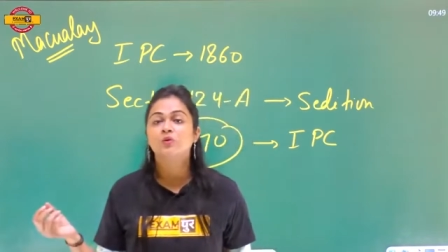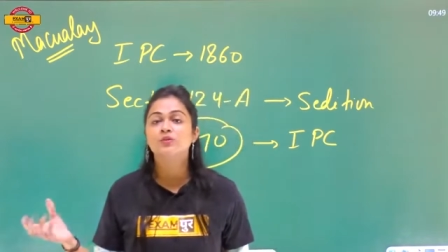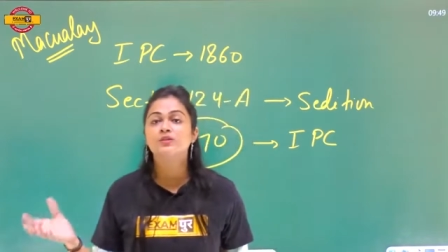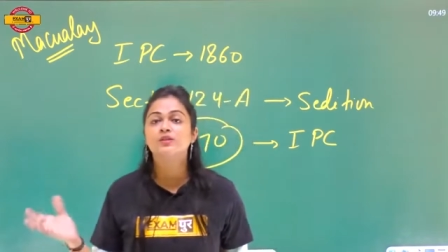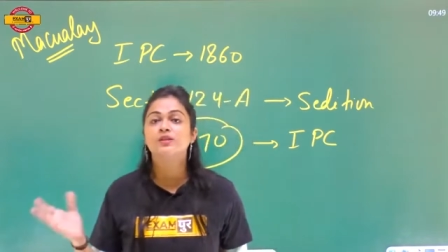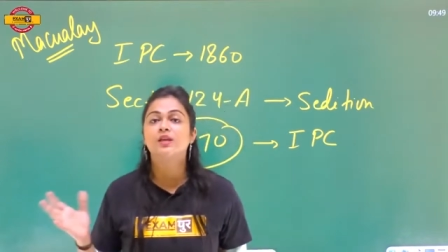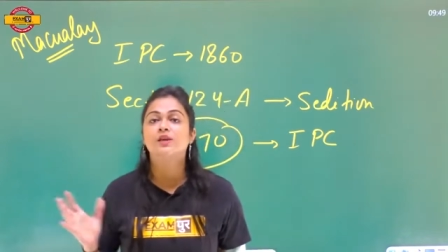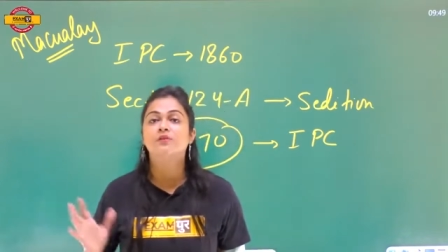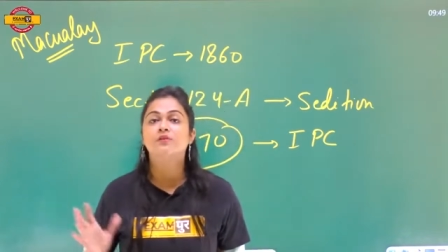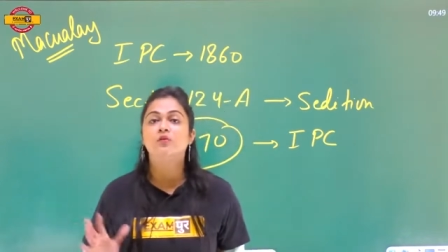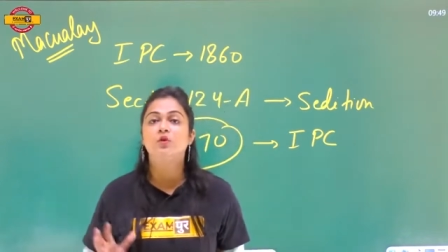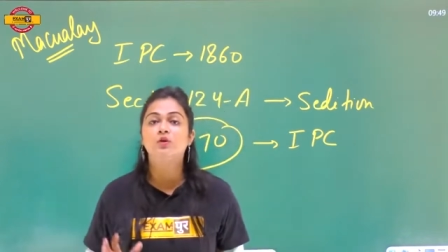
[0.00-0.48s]

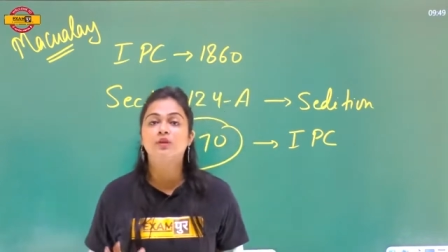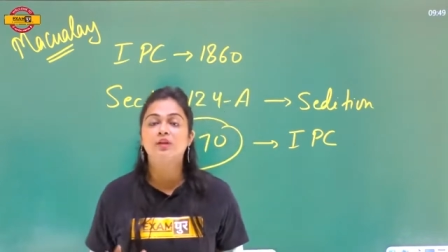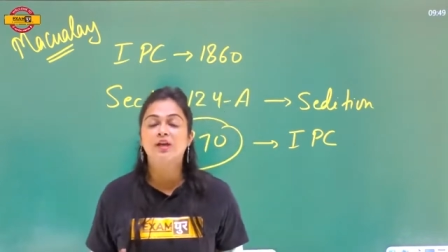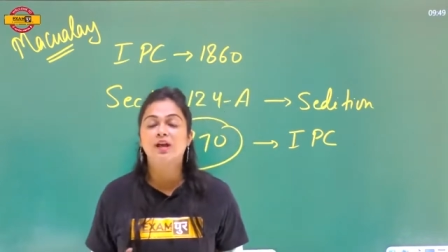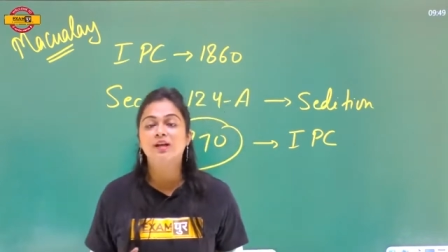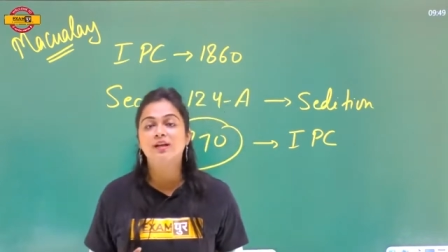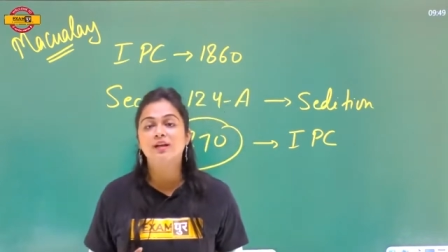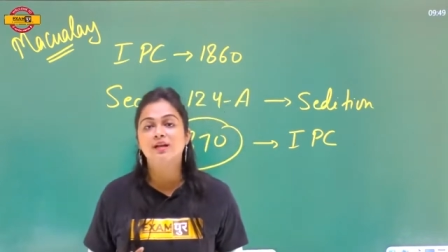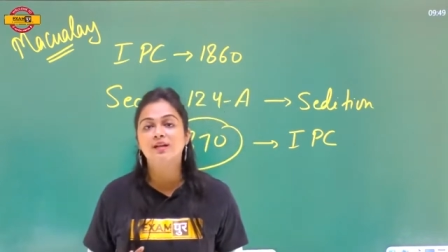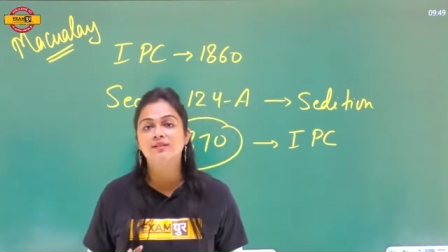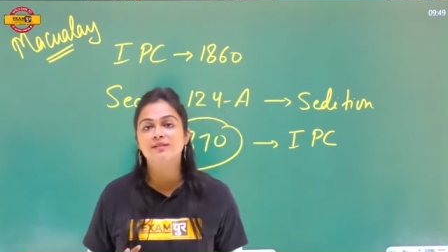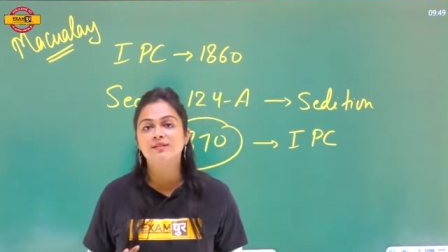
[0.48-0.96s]
उसे वो
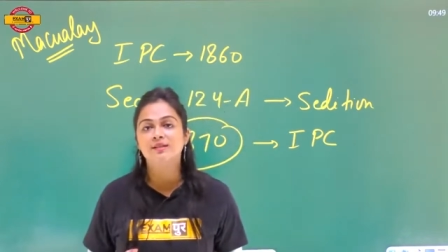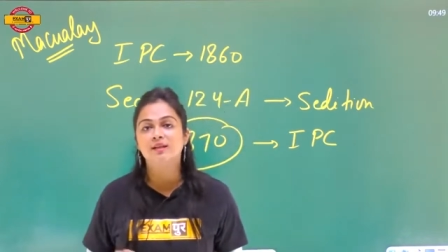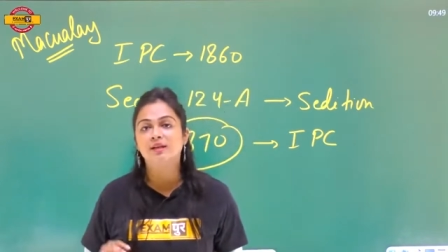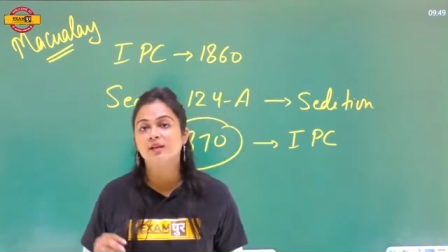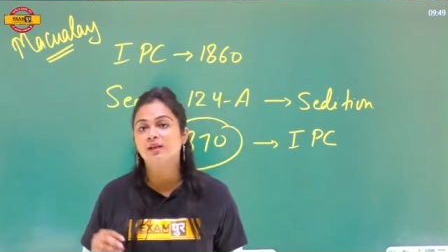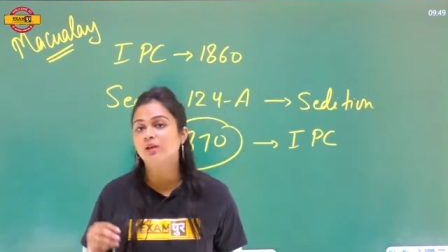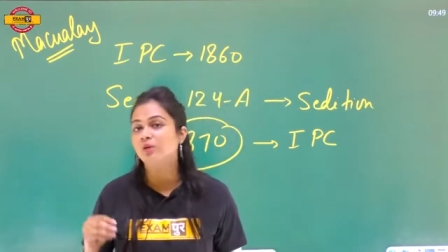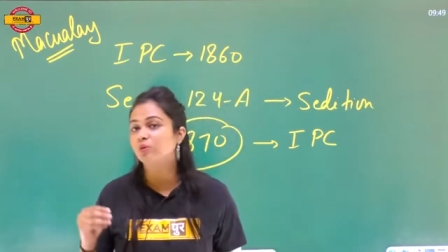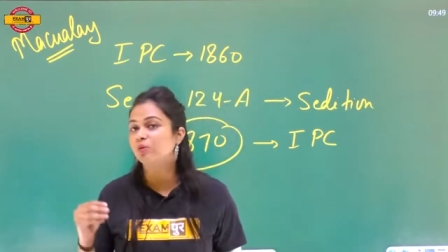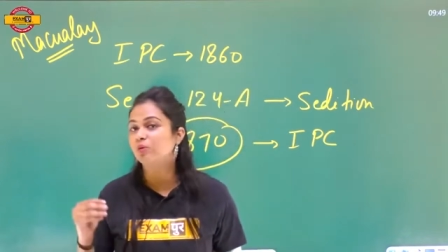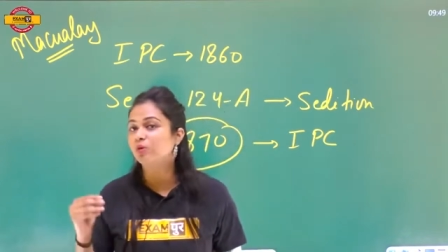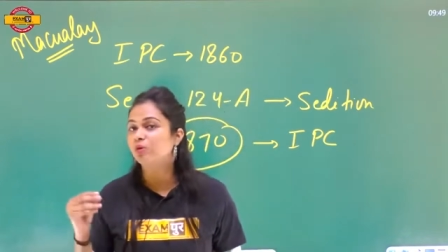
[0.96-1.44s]
क्या कर
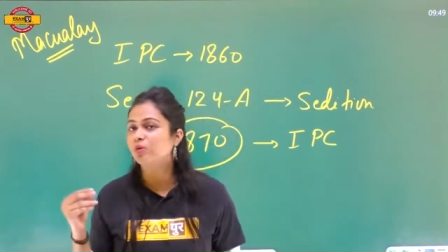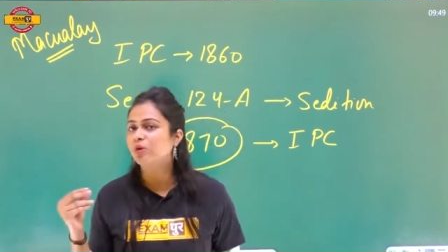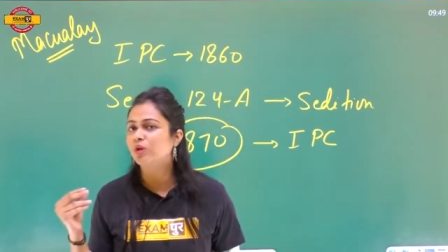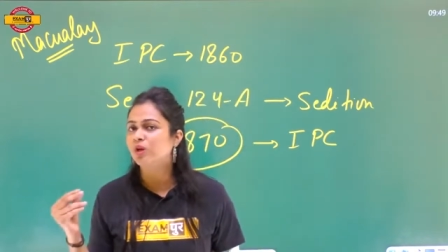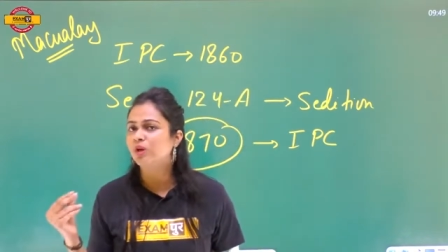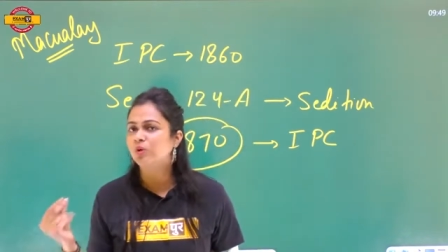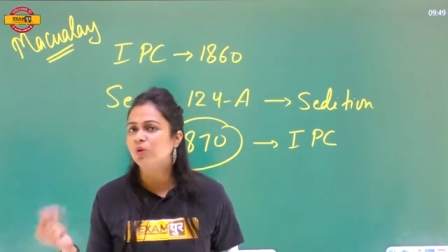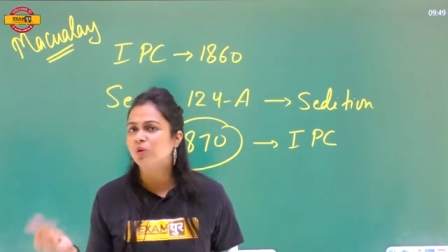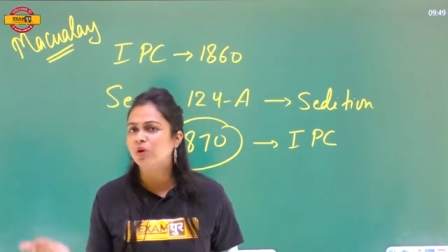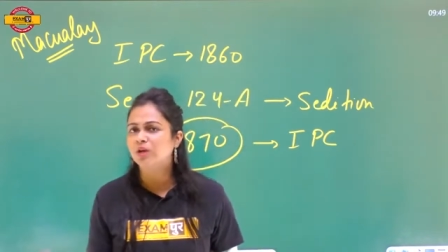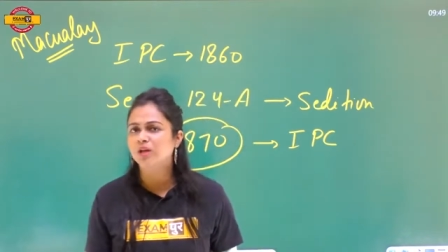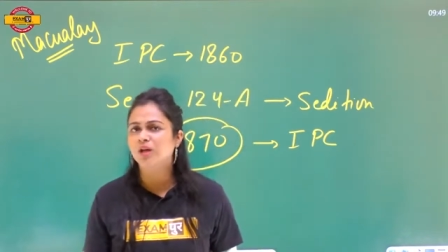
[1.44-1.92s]
सके क्योंकि
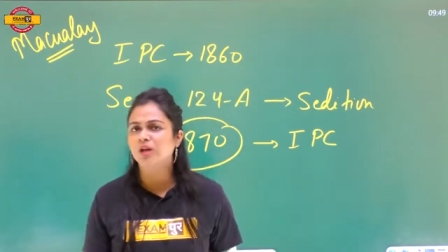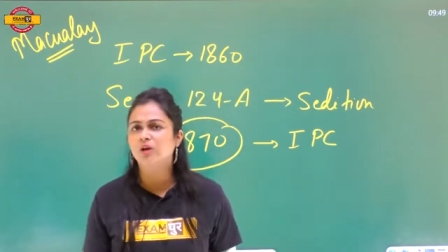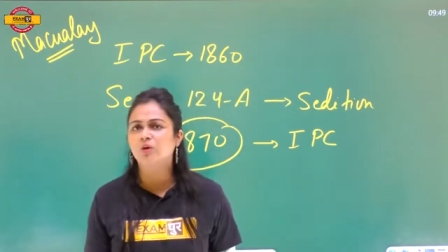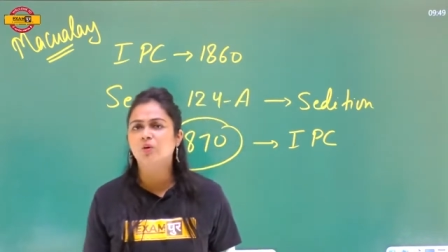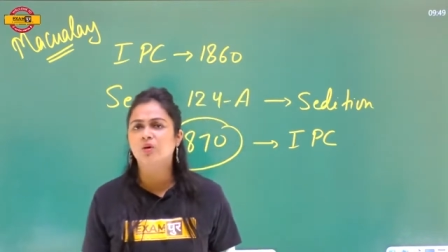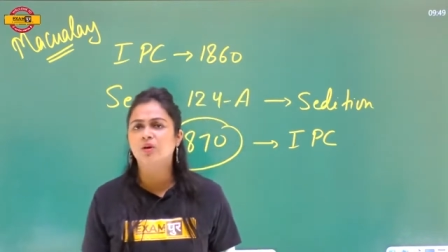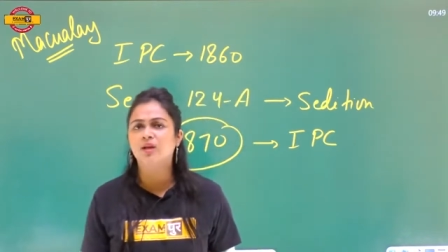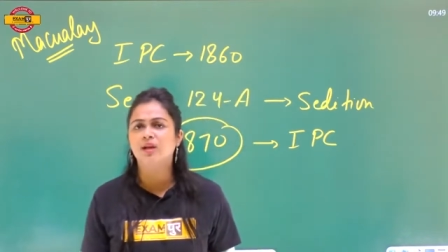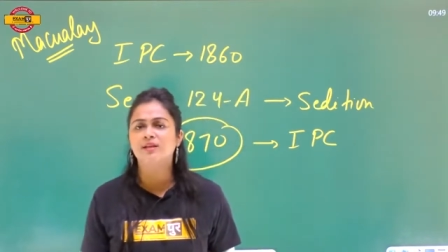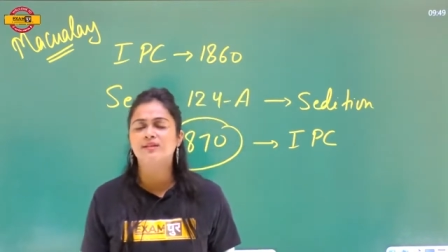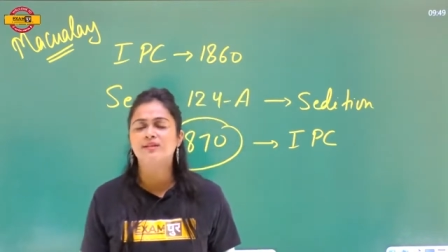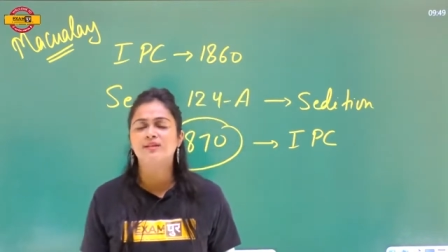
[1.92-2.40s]
उन्हें कोई ना
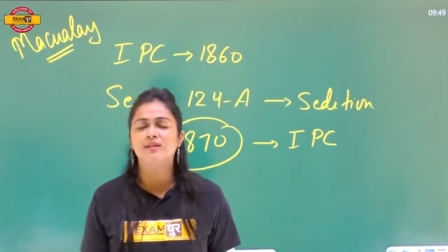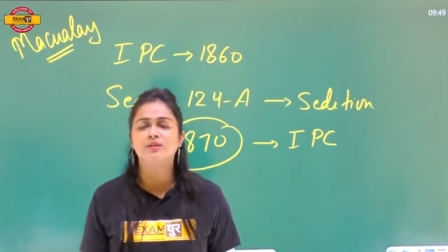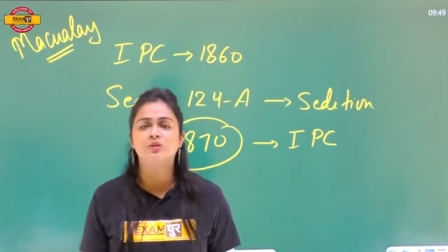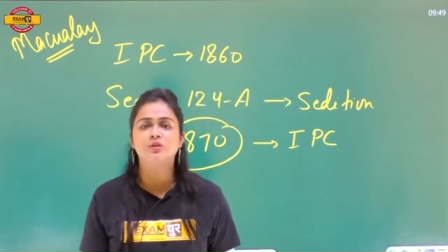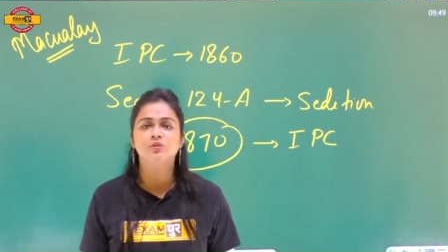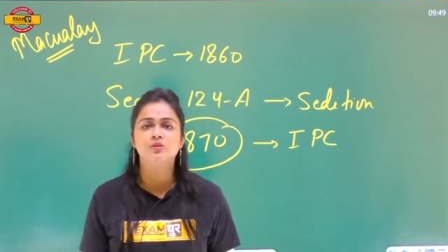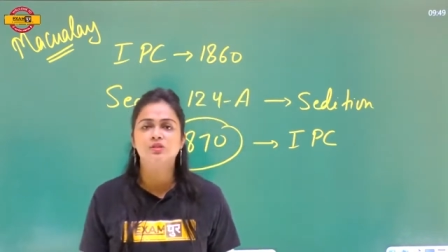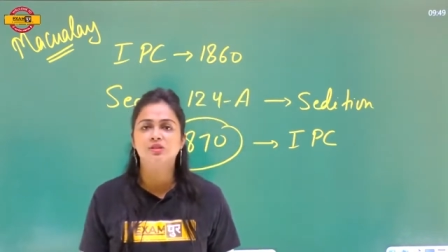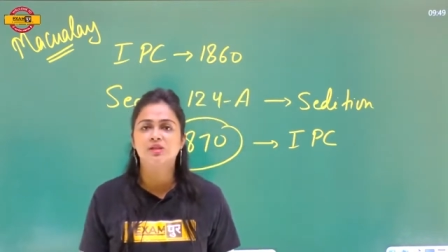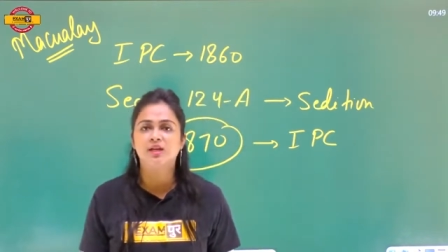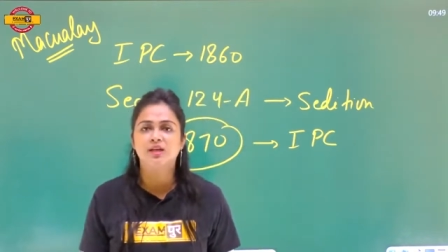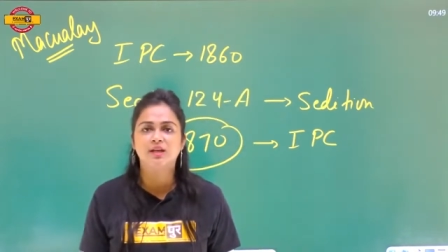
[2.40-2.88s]
कोई ऐसा
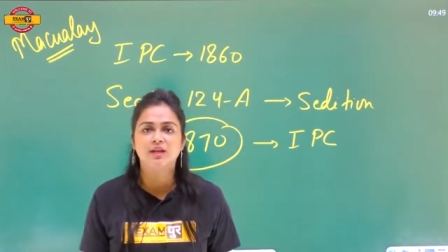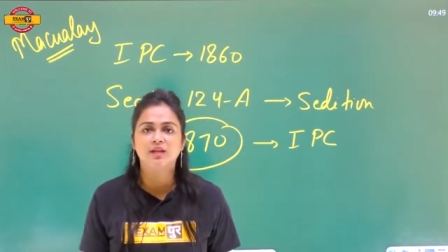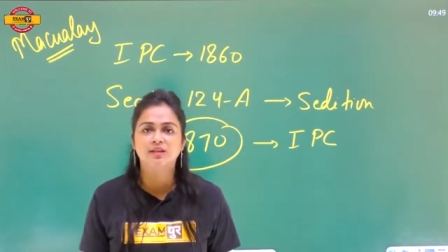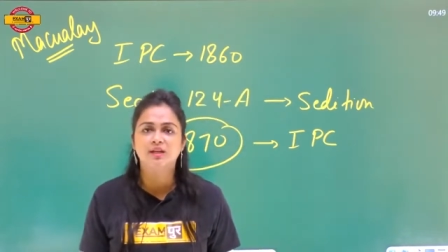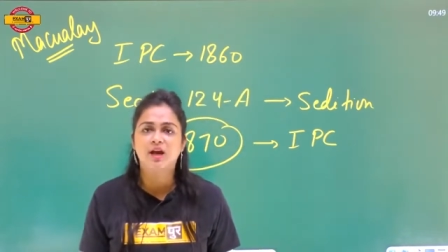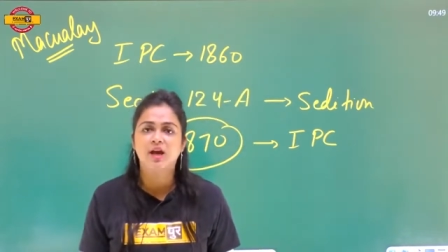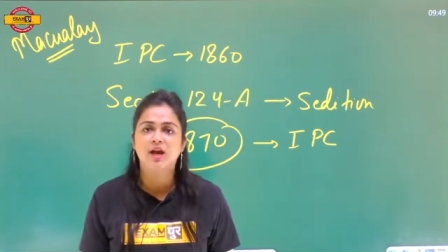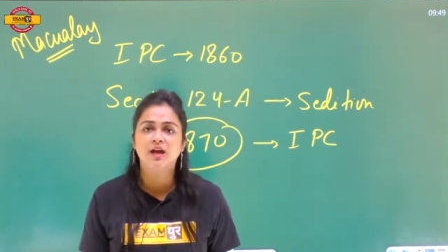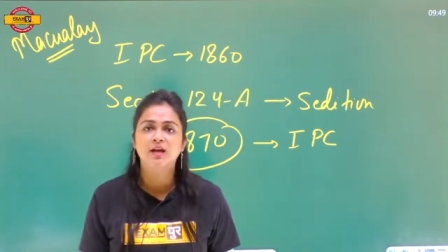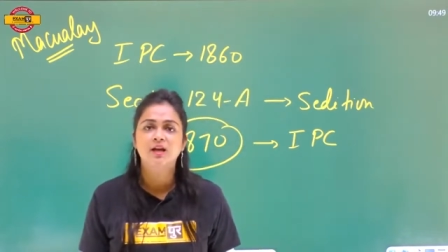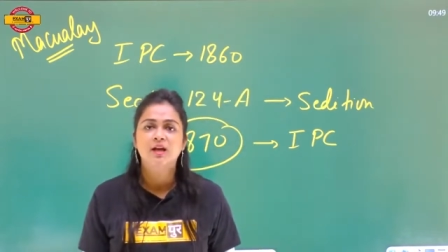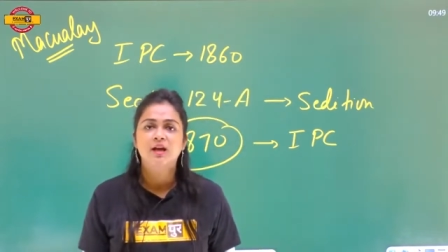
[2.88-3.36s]
तो चाहिए
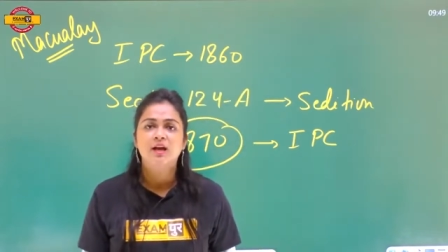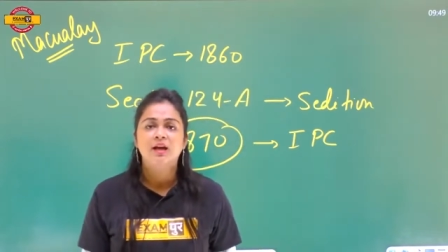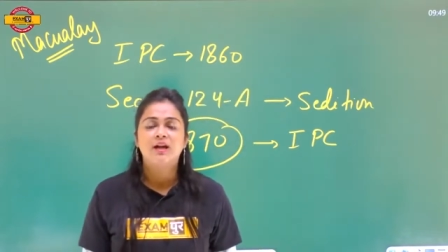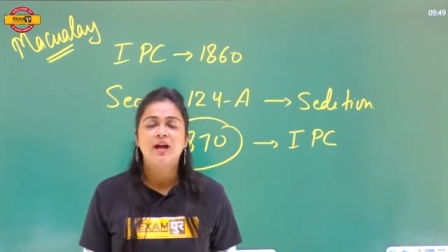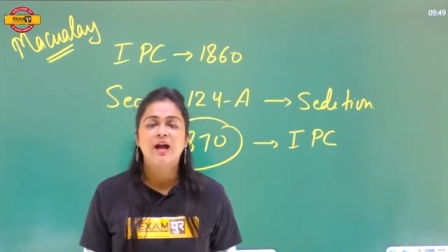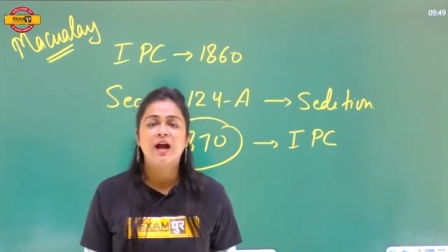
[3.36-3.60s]
था